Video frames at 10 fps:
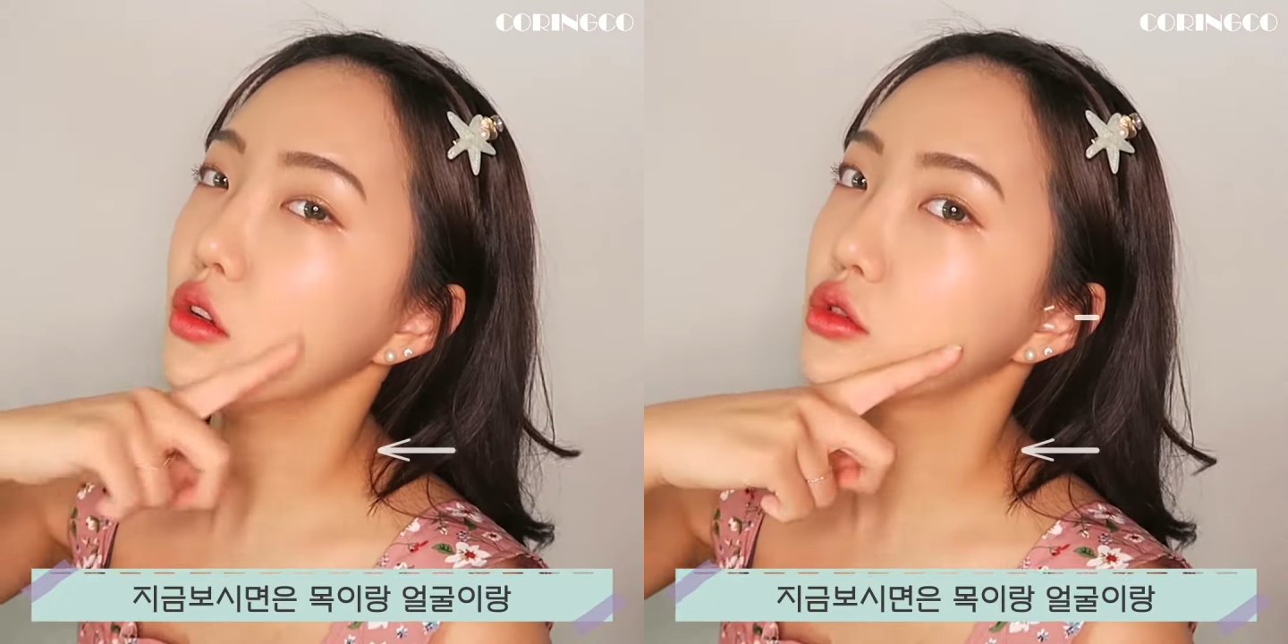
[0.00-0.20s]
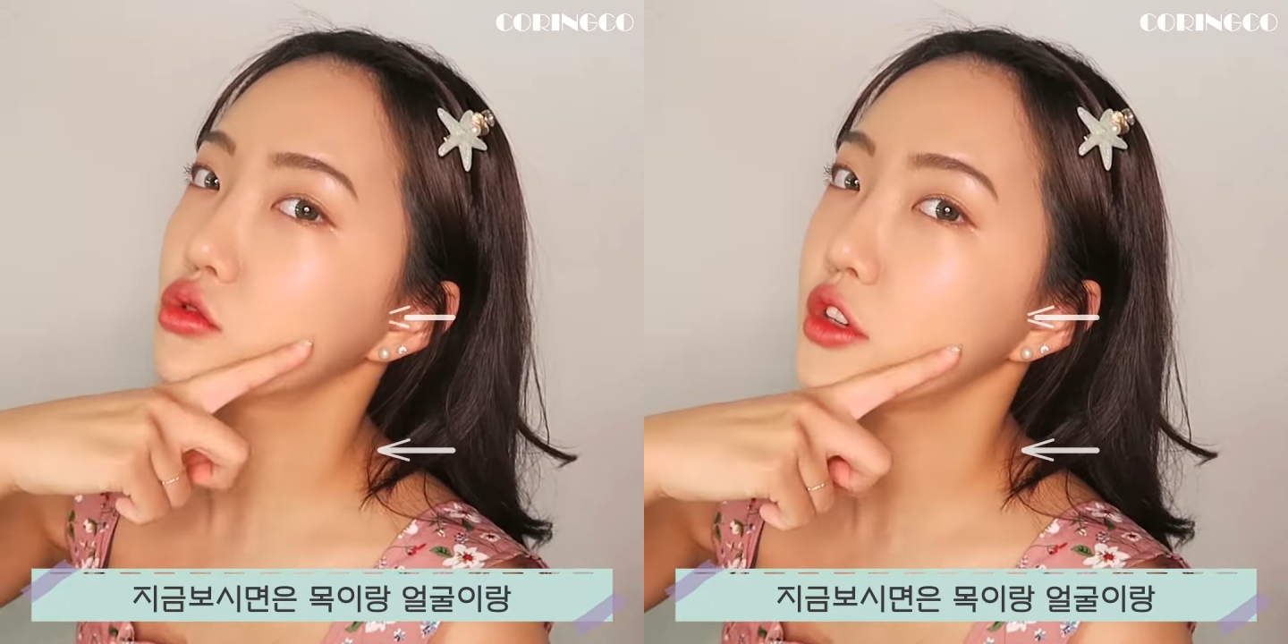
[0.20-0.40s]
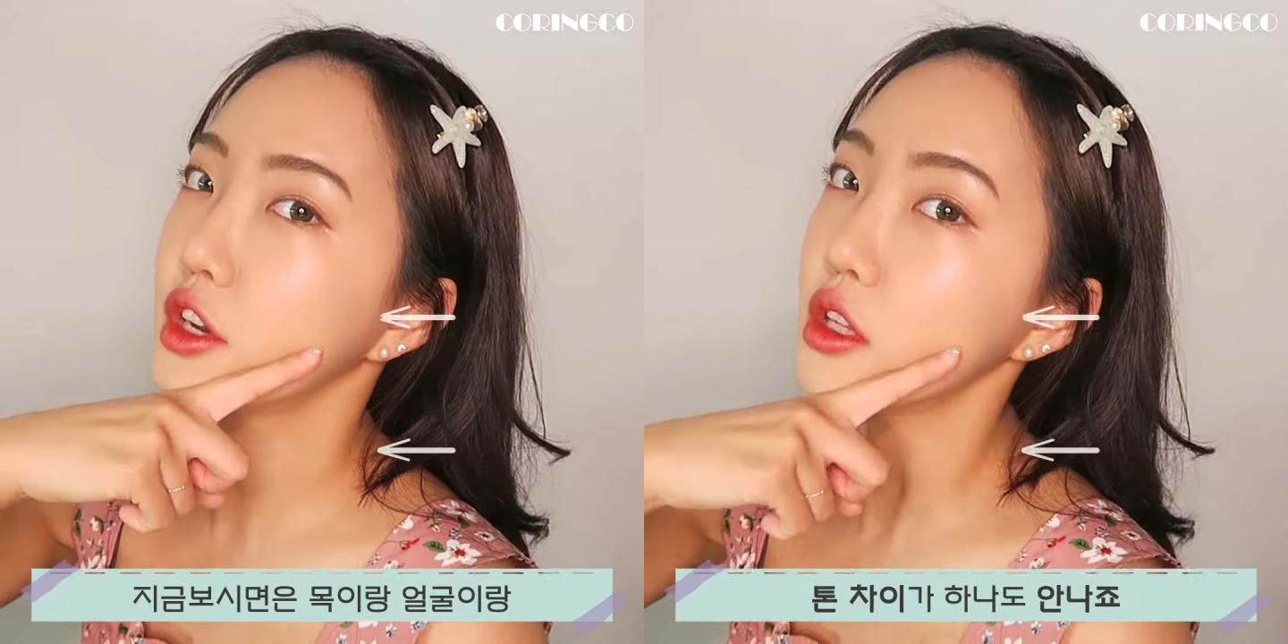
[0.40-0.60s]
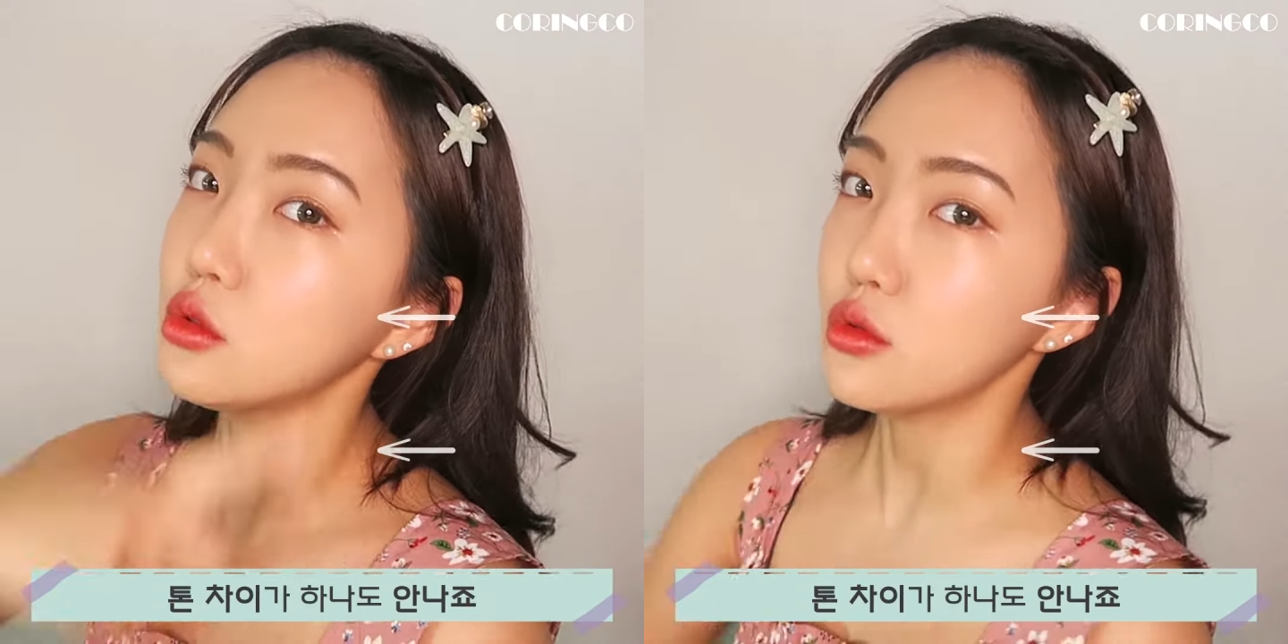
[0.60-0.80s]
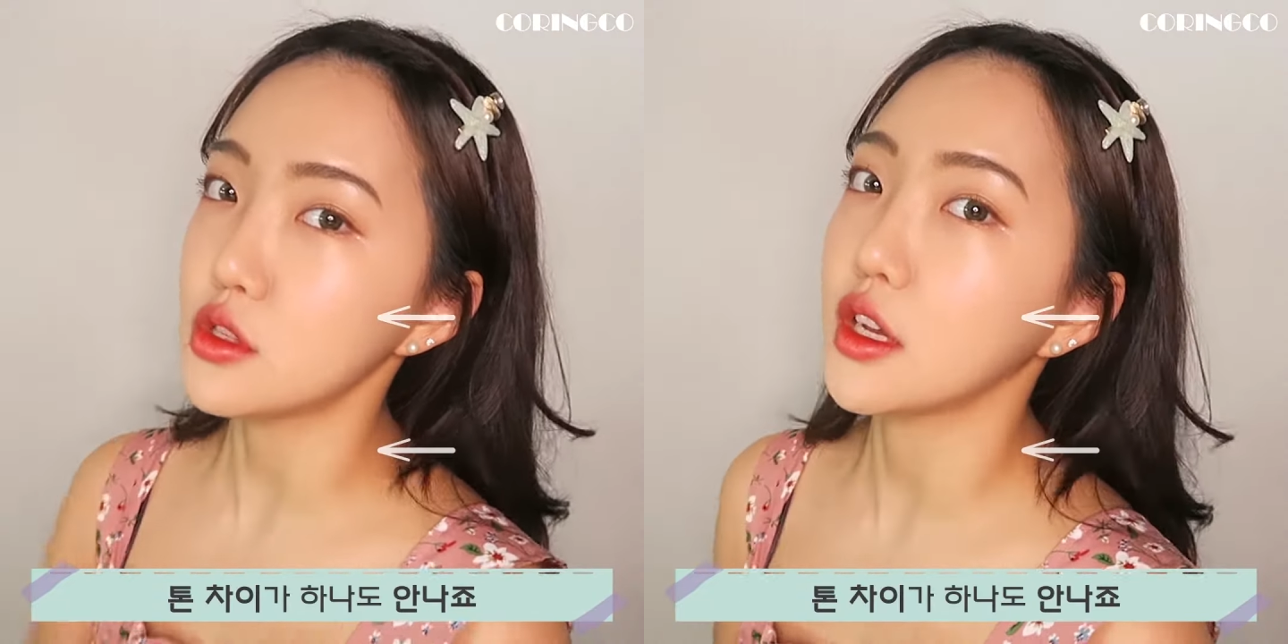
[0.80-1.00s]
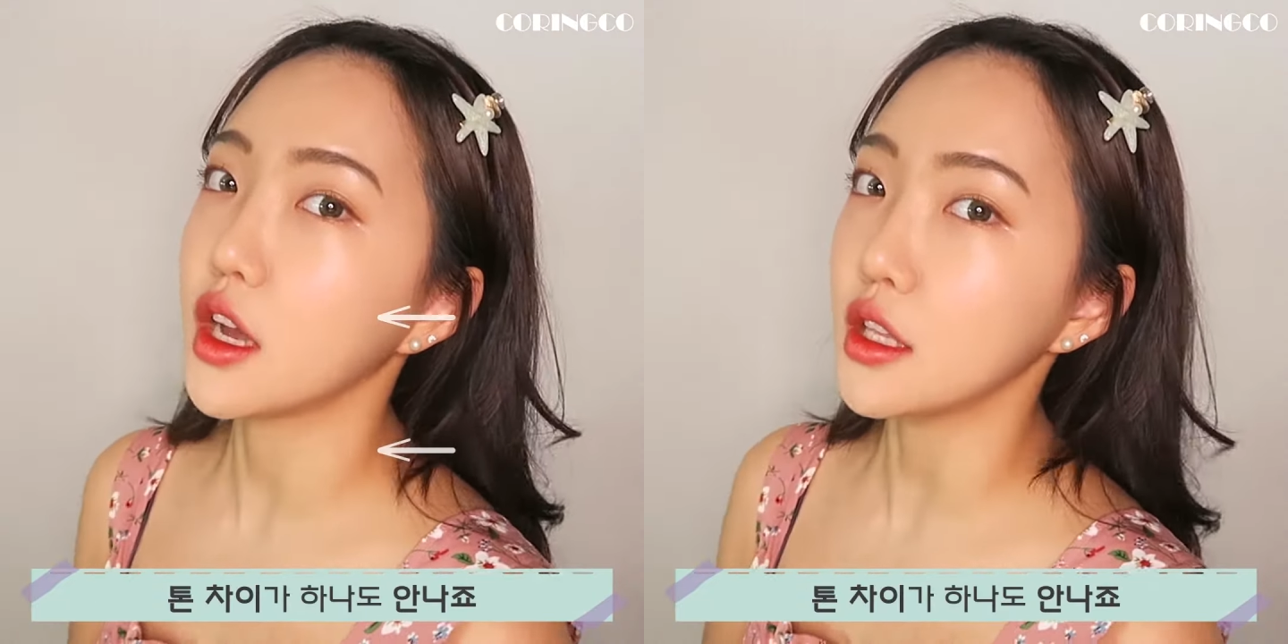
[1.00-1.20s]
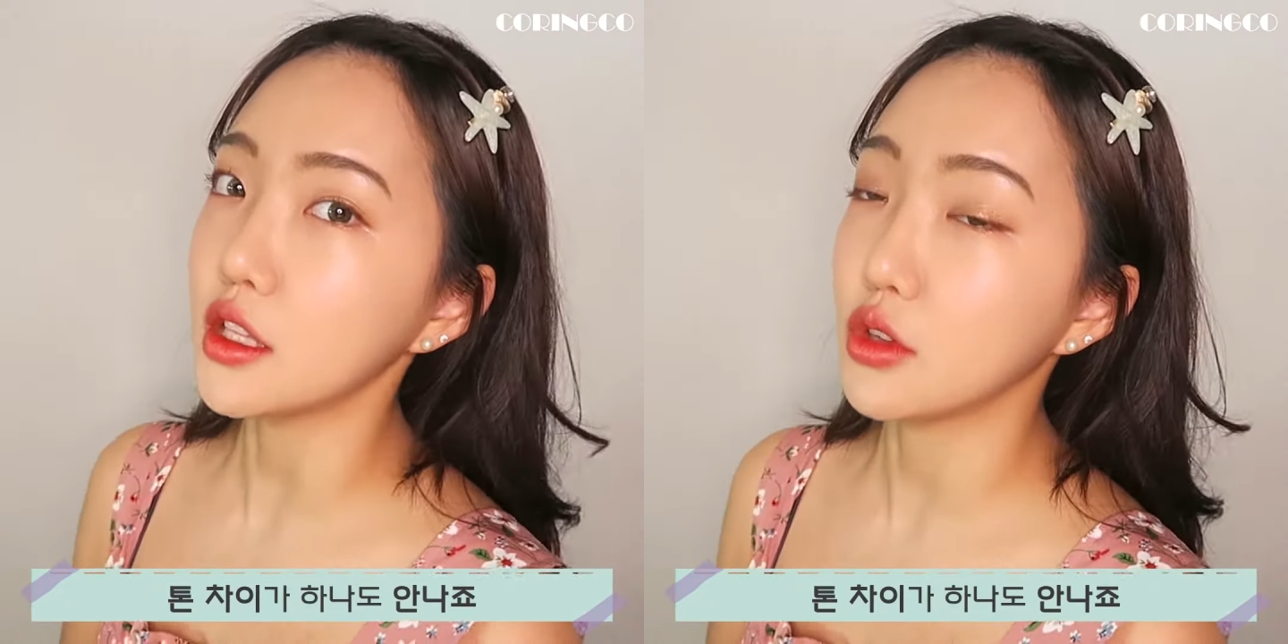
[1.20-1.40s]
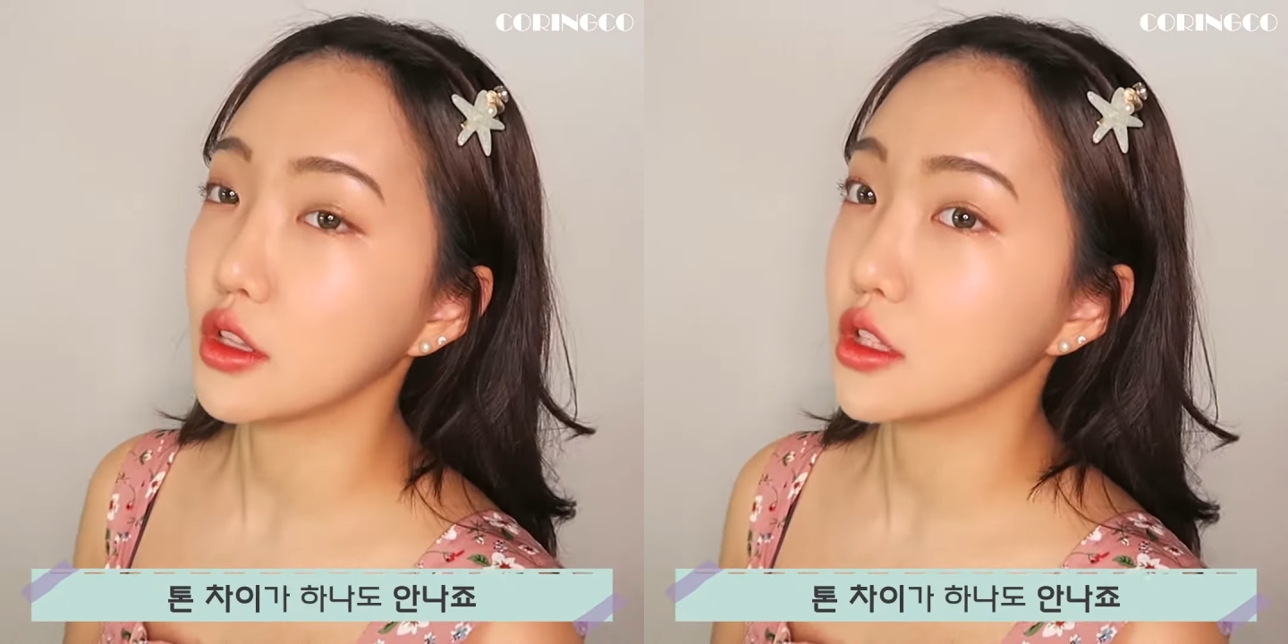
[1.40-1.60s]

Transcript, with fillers: 얼굴이랑 톤 차이가 하나도